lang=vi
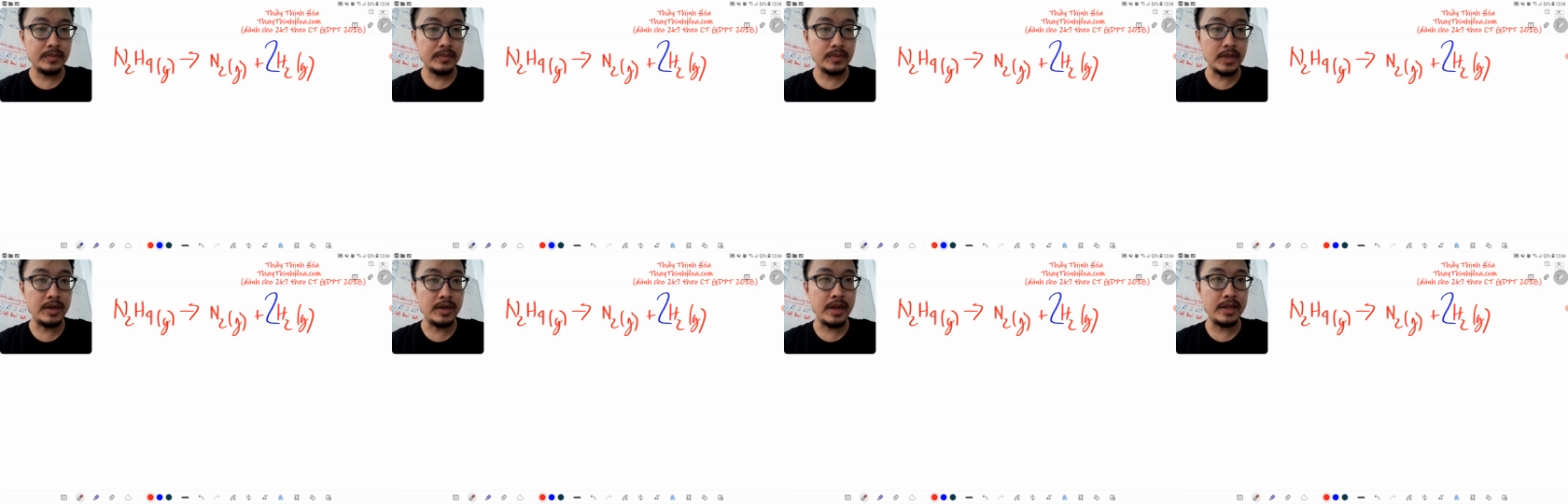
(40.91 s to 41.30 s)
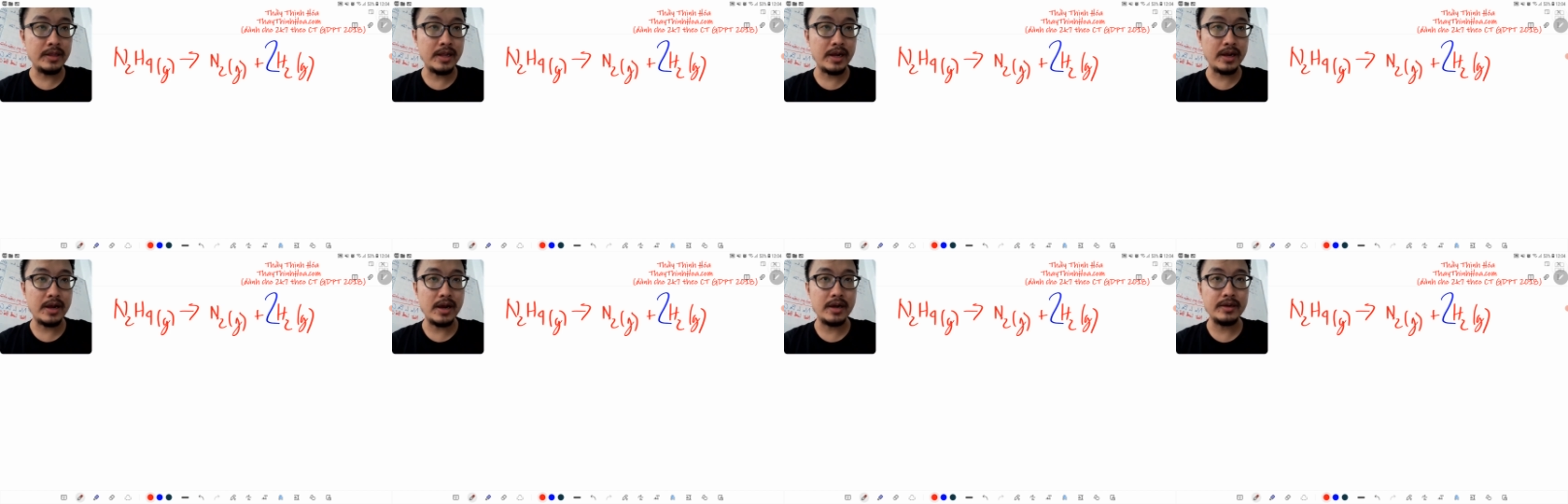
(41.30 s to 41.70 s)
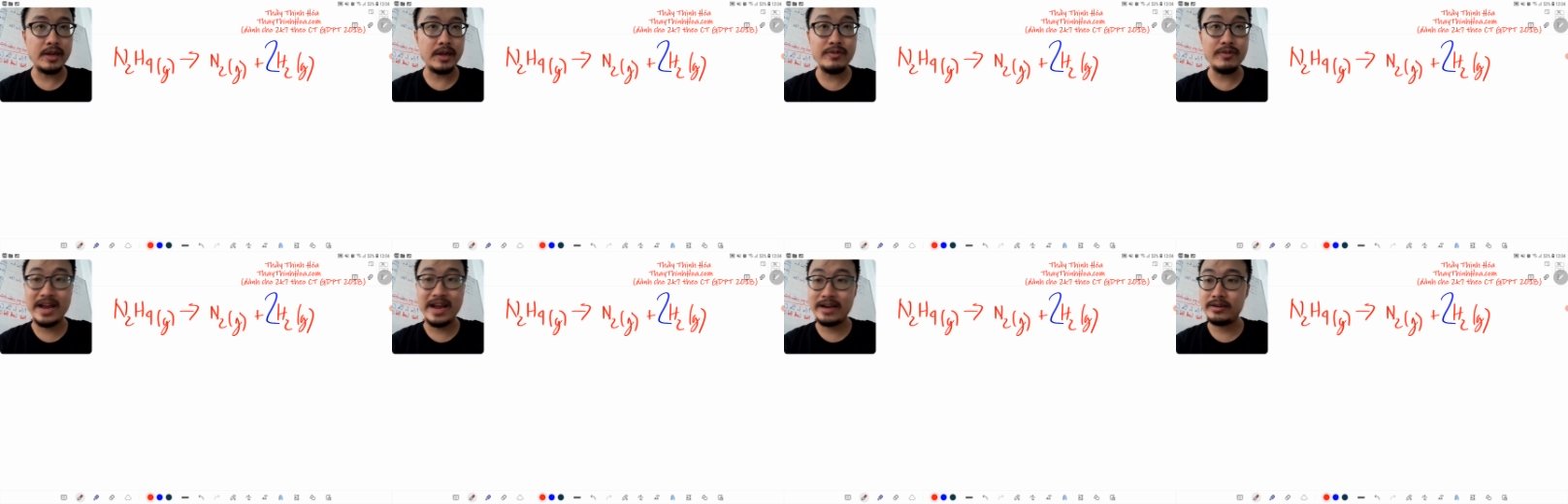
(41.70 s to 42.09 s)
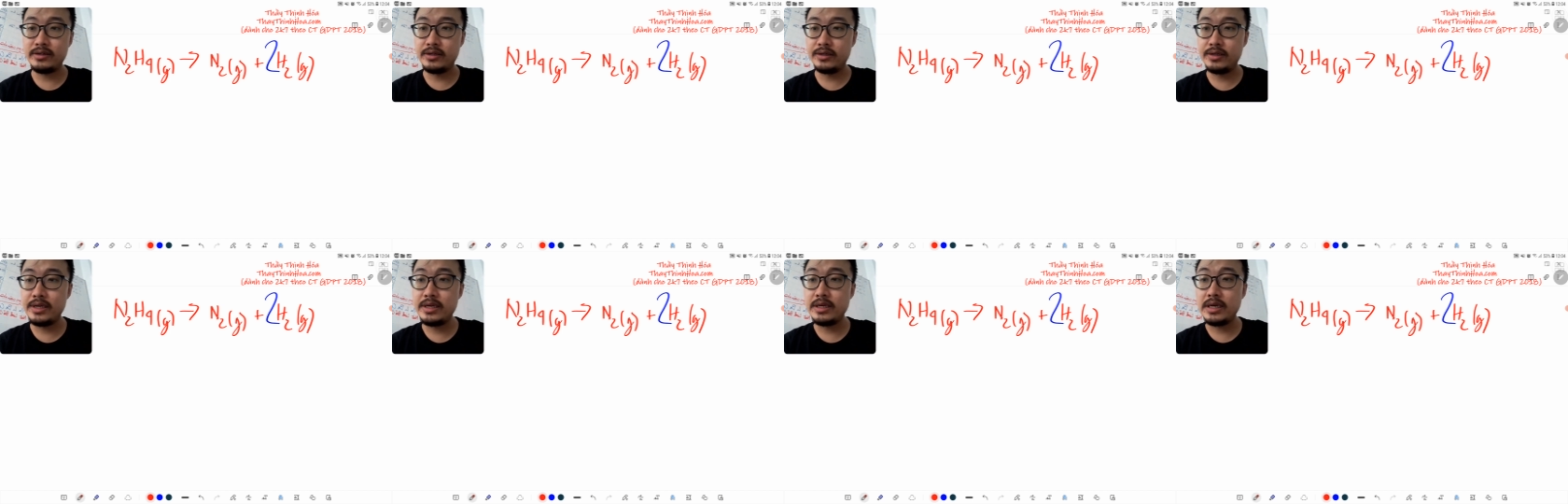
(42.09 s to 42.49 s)
tính delta r theo năng
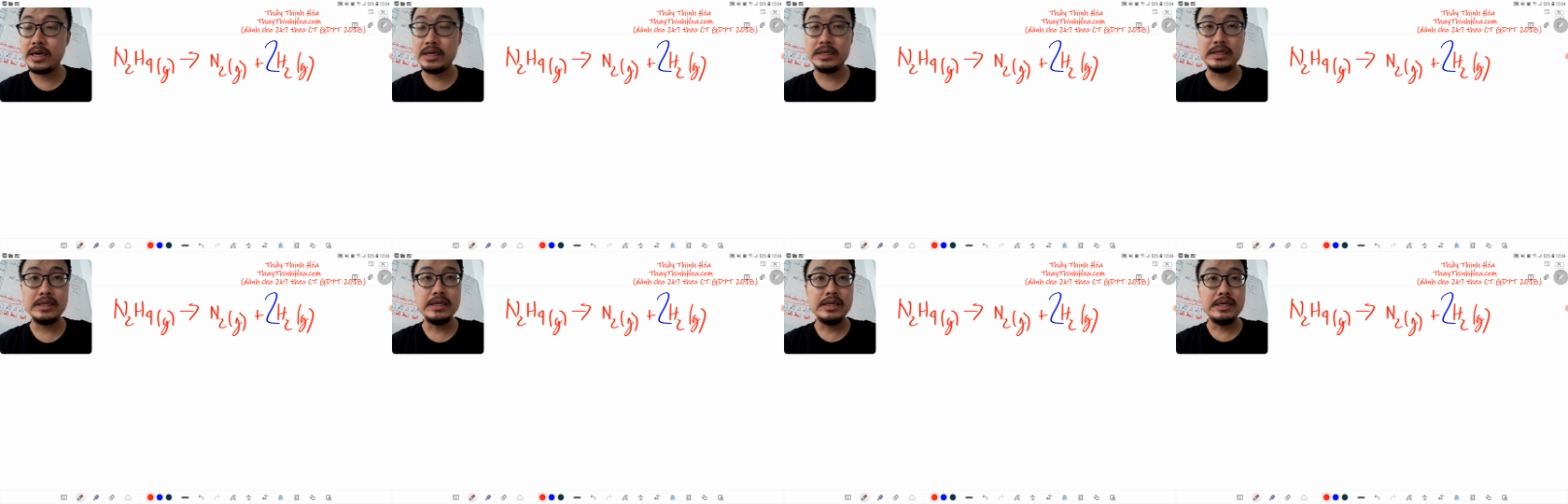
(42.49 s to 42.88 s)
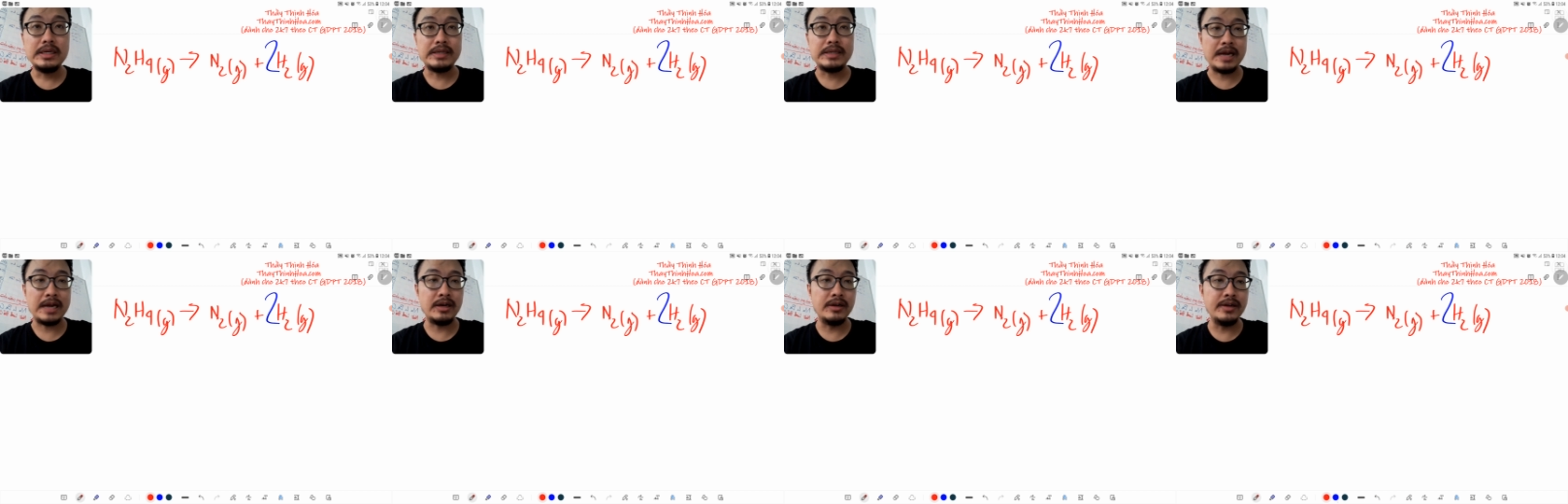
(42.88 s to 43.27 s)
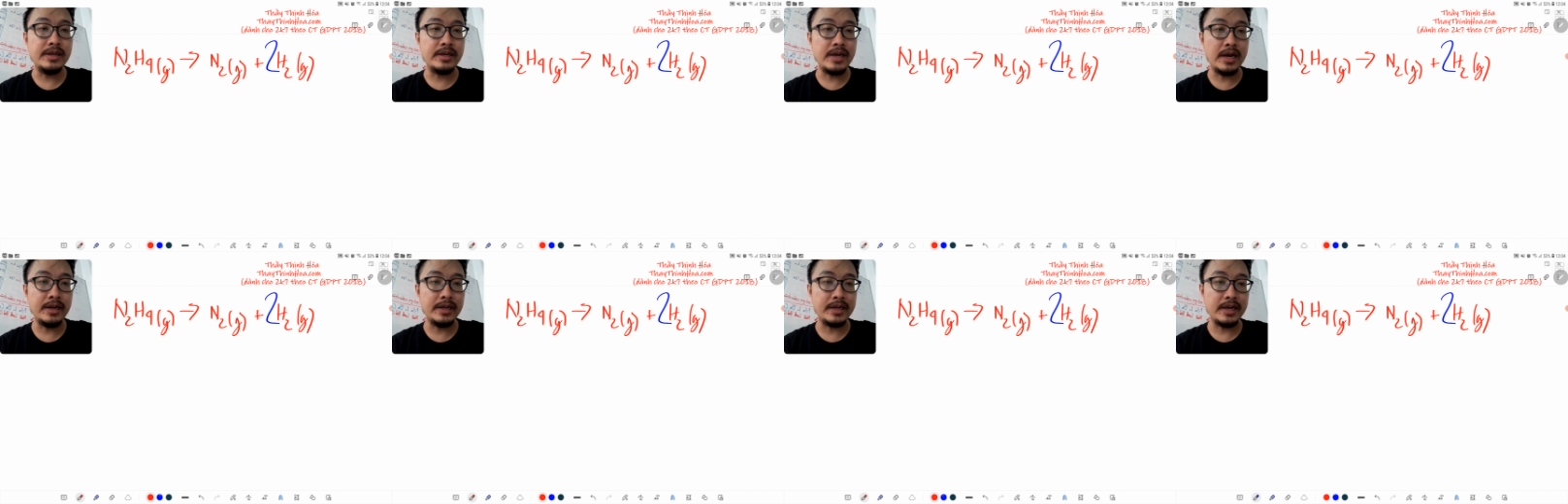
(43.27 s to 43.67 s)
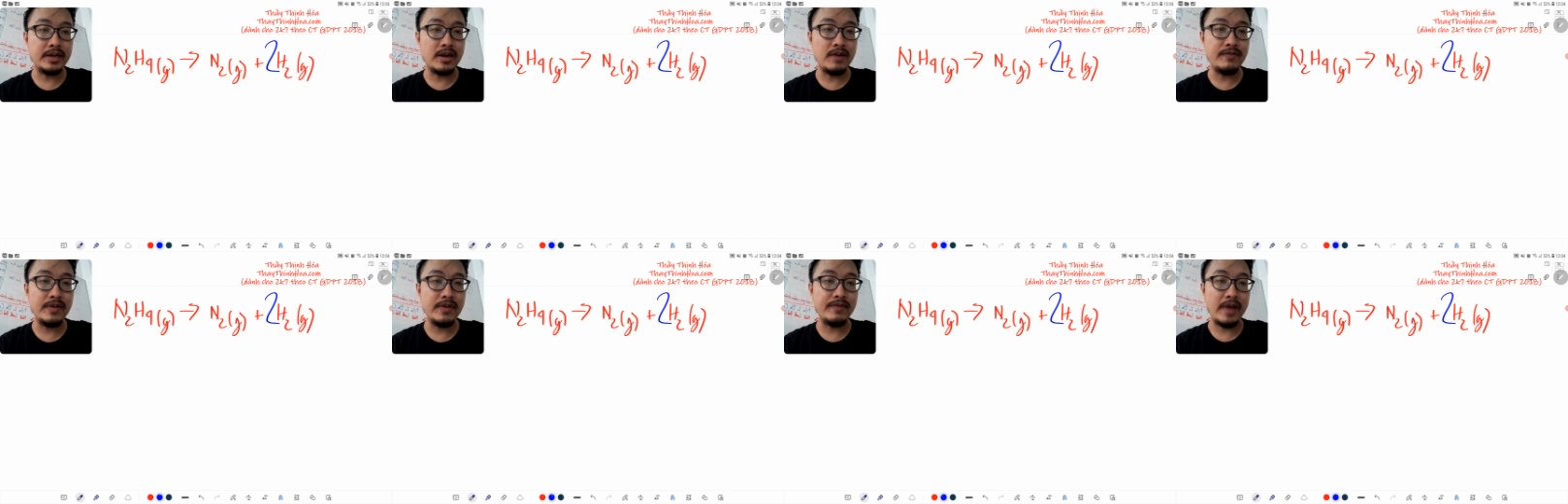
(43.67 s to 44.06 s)
lượng liên kết năng lượng liên kết thì các
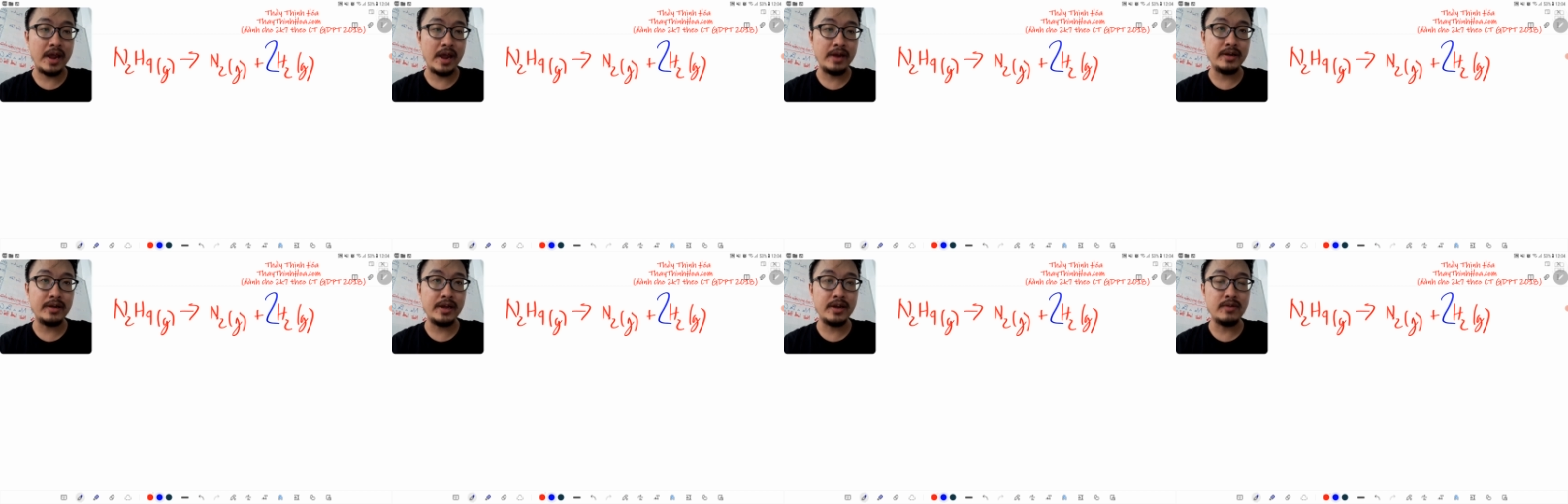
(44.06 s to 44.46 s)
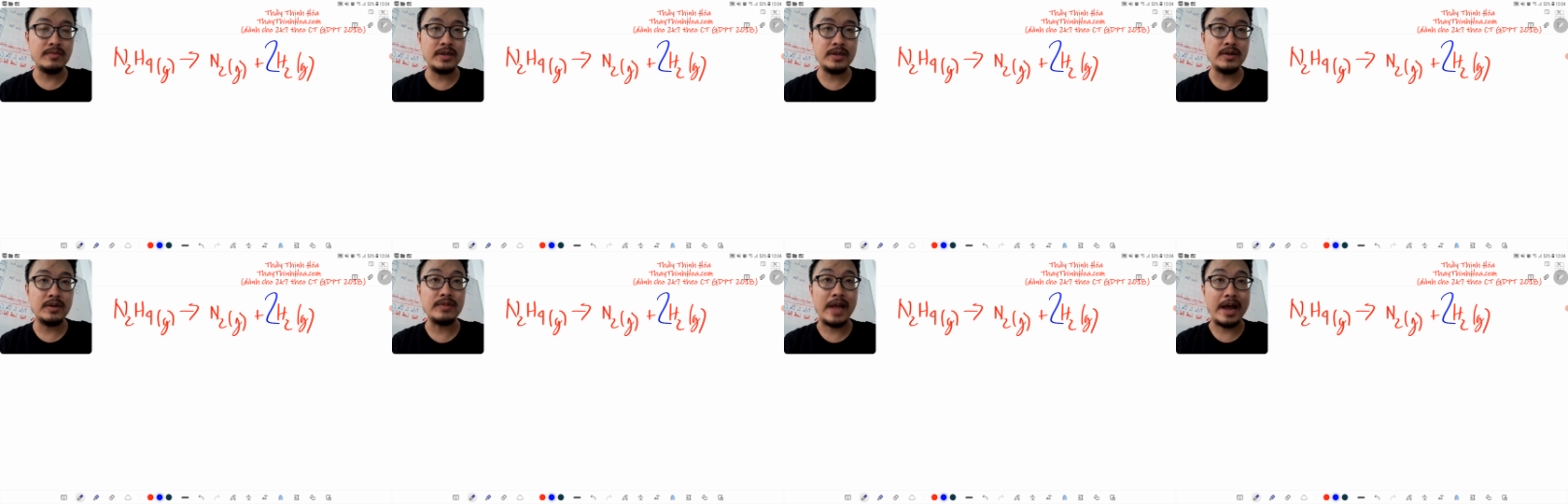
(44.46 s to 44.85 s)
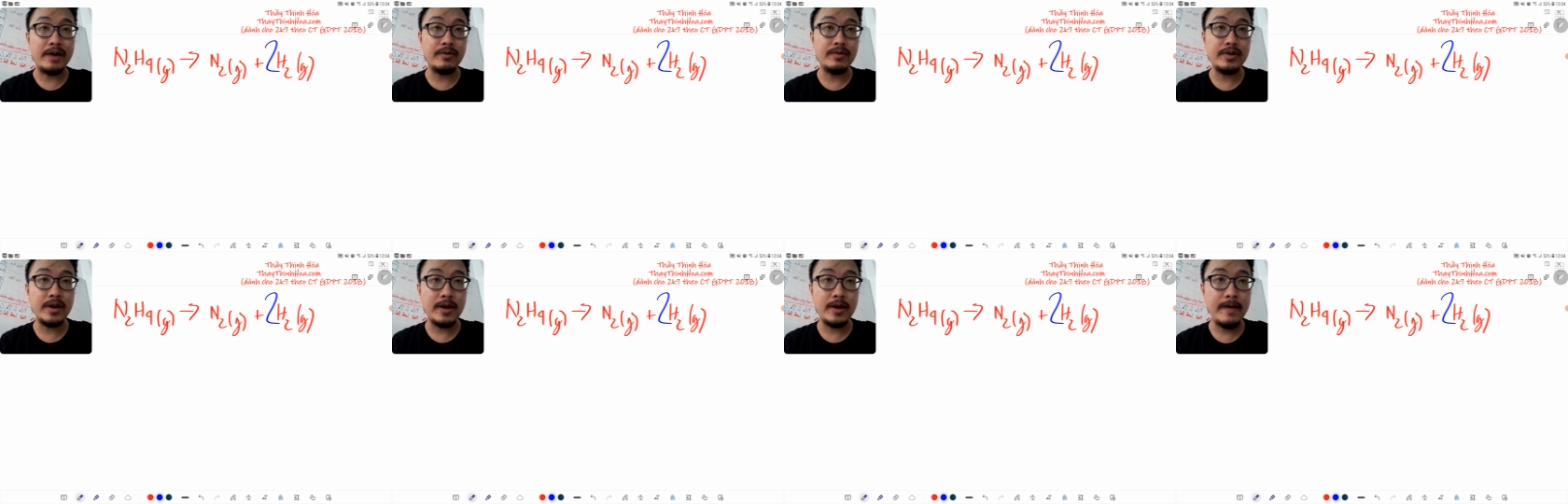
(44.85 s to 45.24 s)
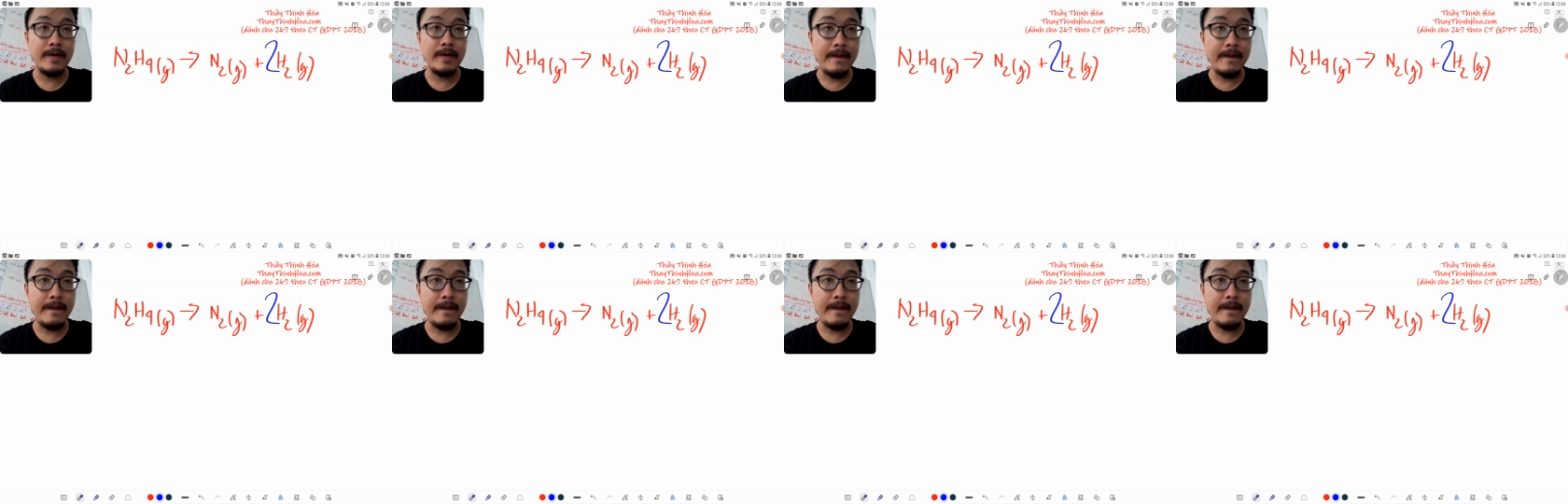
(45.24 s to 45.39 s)
con phải vẽ được cái công thức cấu tạo của nó